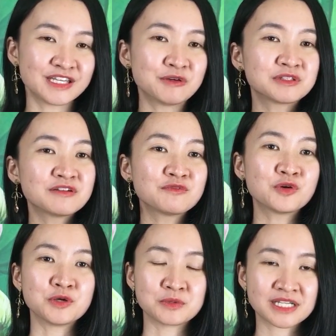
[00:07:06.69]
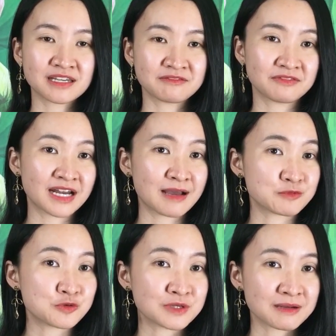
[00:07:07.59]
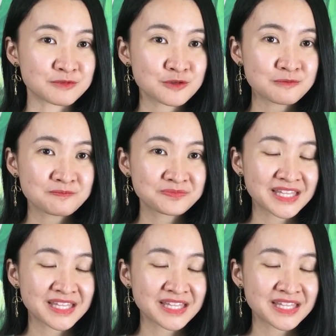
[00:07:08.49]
yêu thương vô điều kiện và làm chủ cảm xúc